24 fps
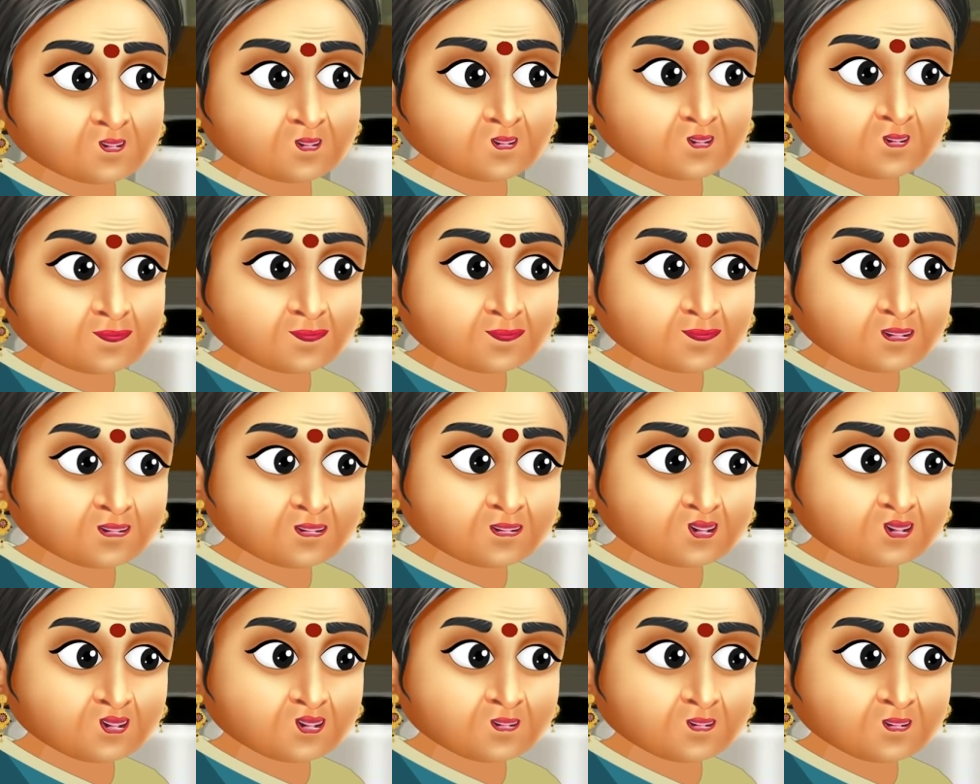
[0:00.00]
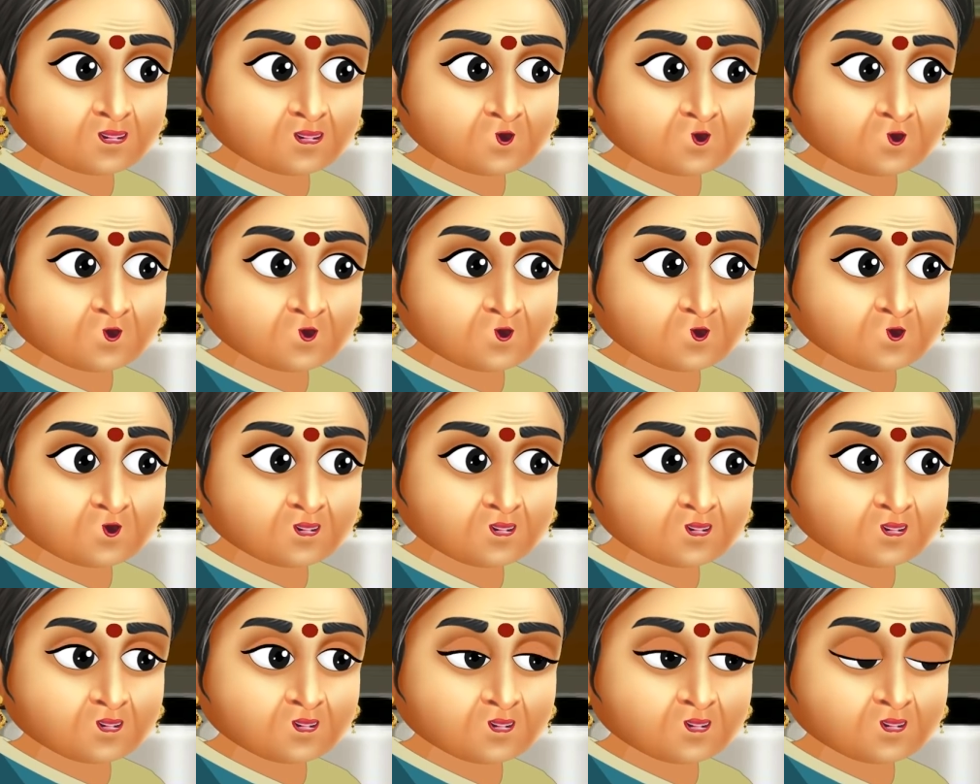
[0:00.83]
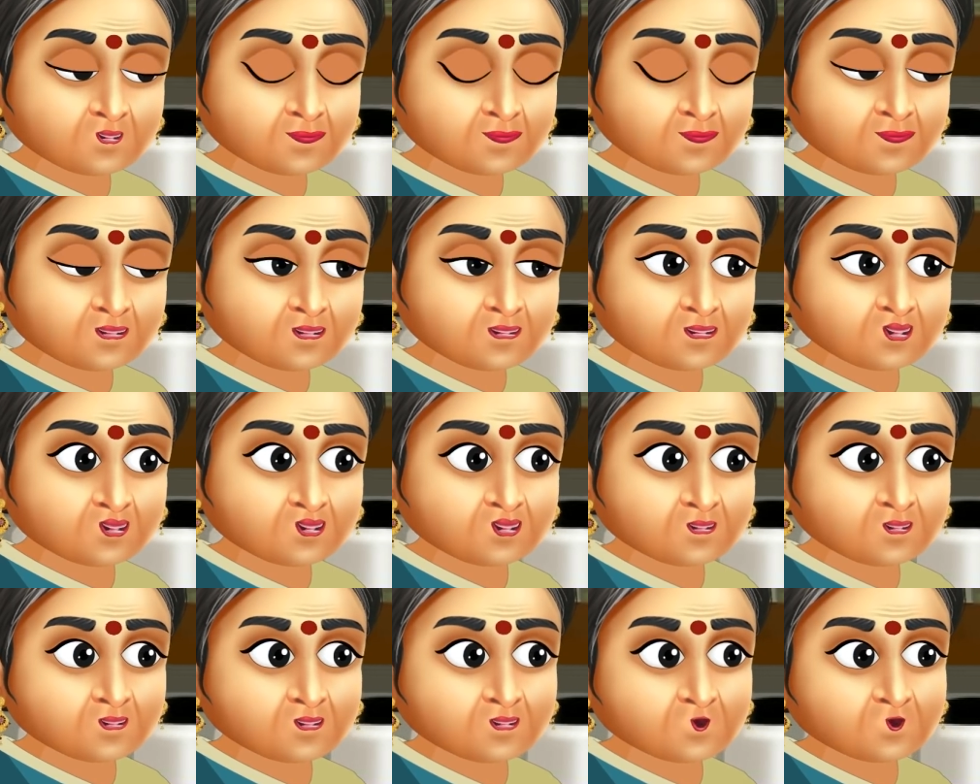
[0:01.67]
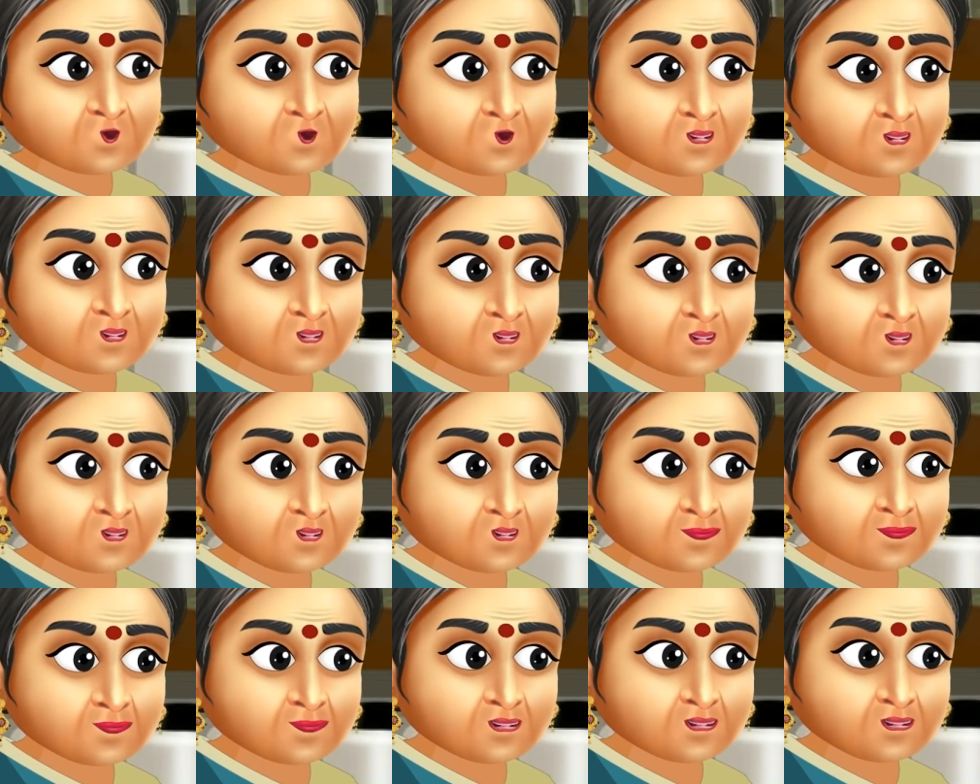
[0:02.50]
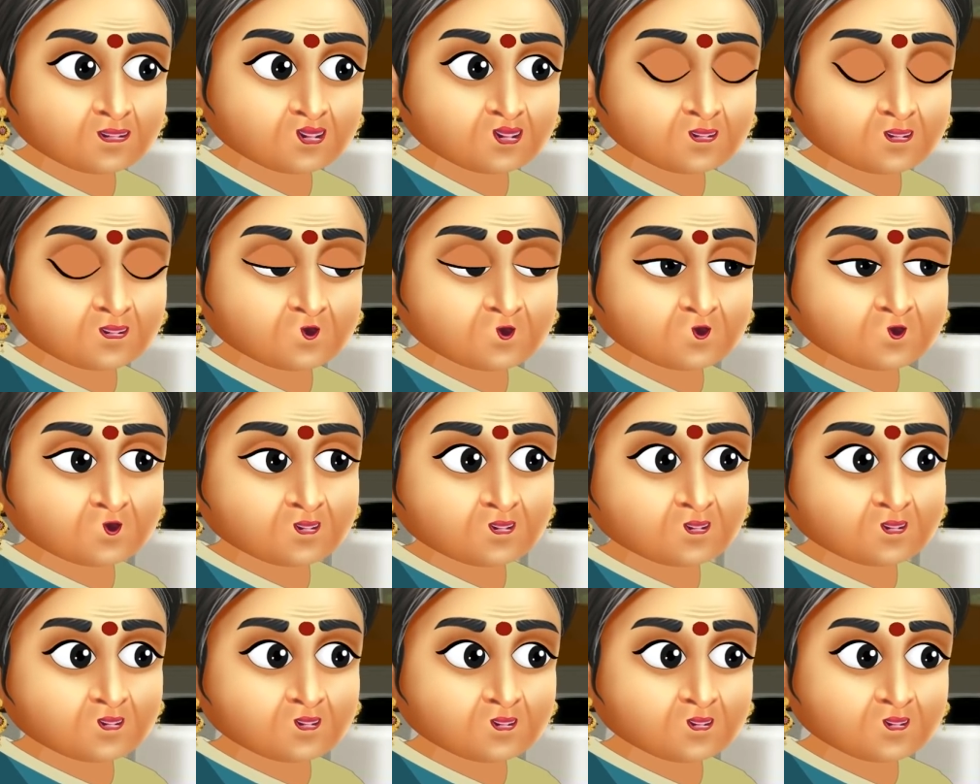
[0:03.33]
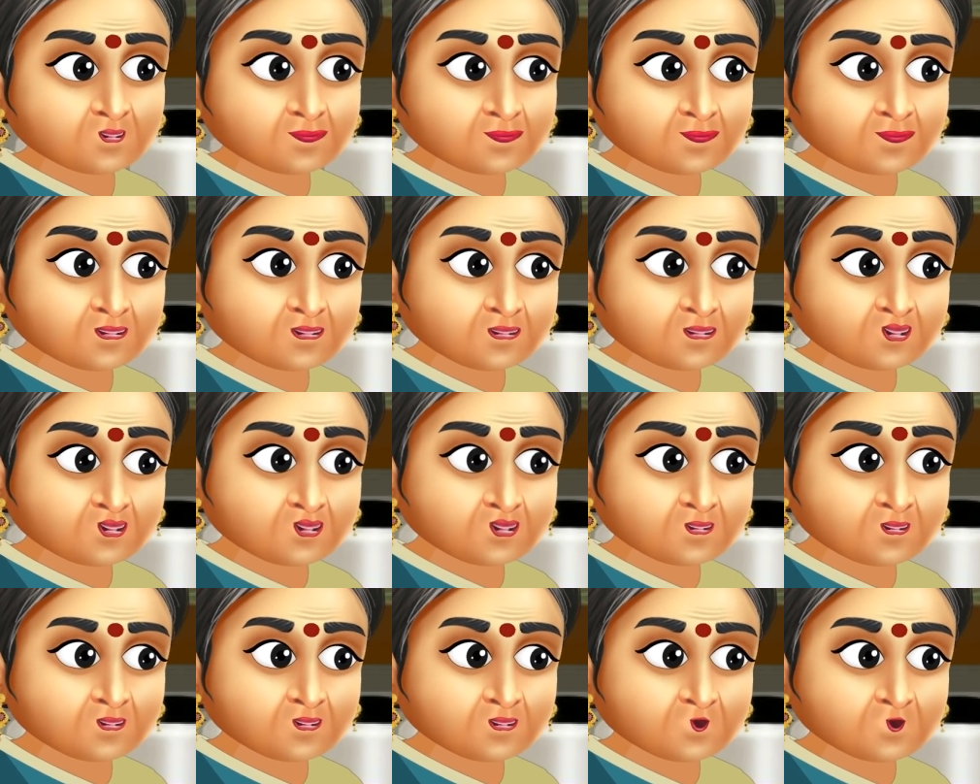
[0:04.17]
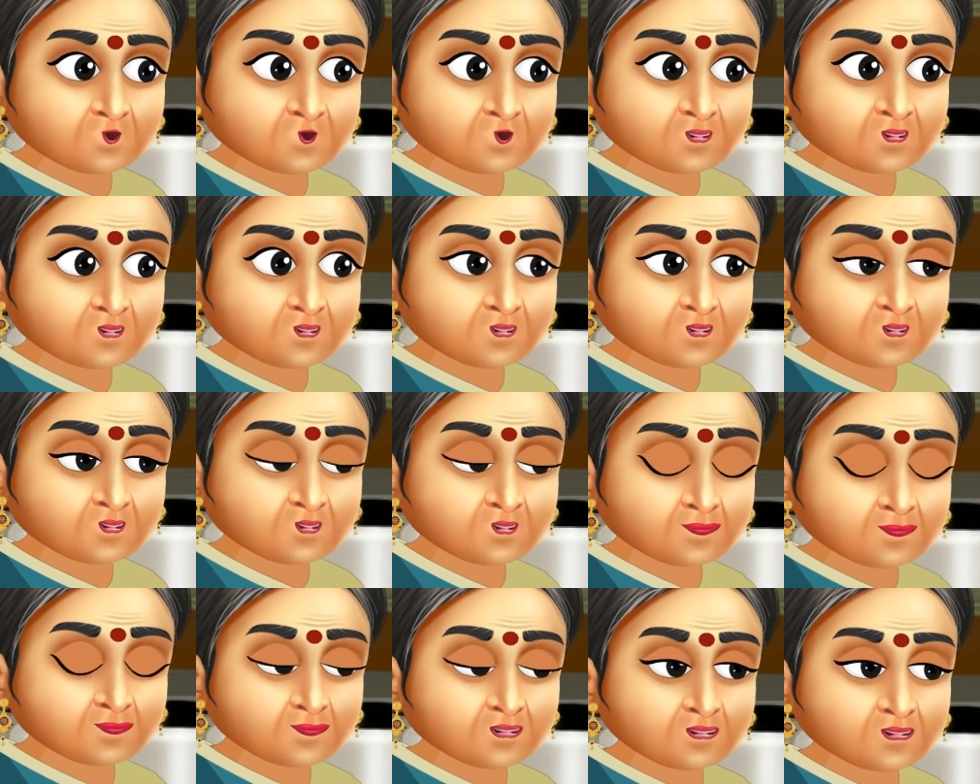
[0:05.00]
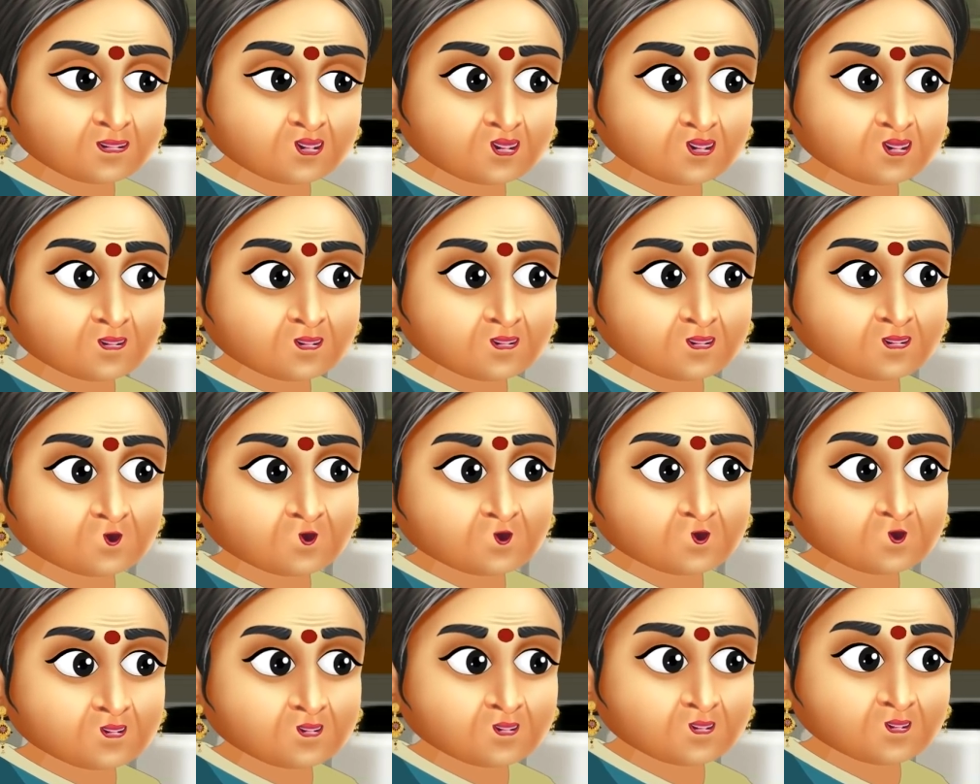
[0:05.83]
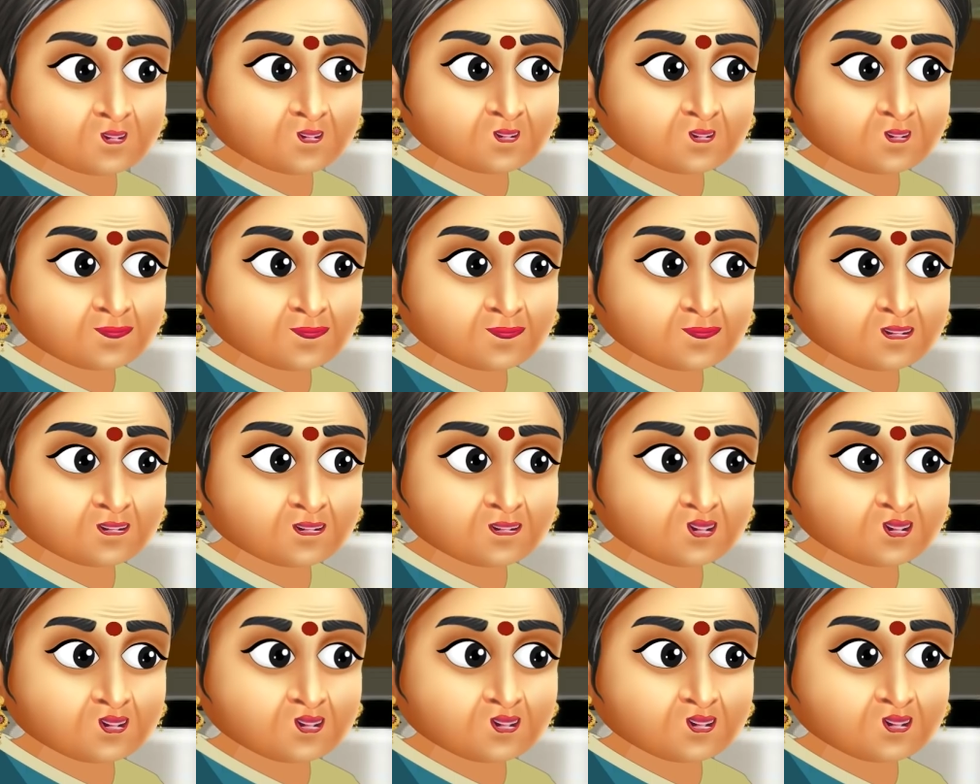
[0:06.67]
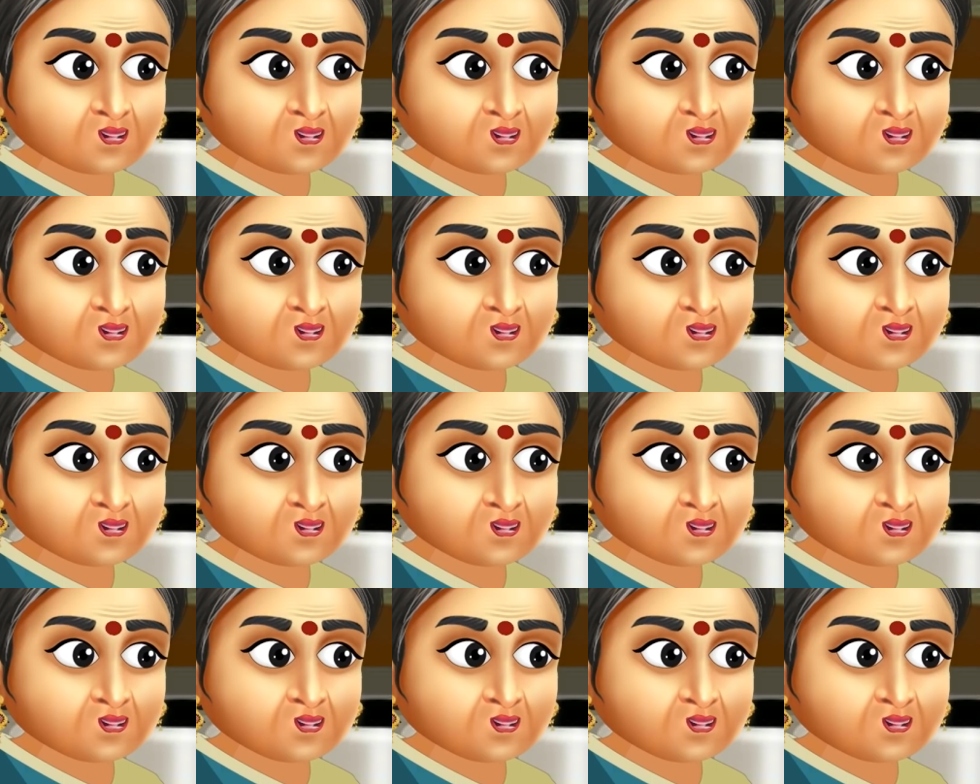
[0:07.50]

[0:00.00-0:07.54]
आ, हाँ भैया सही किया तुमने चलो आओ मेरी बहू ने खाने के लिए अच्छे अच्छे पकवान बना रखे हैं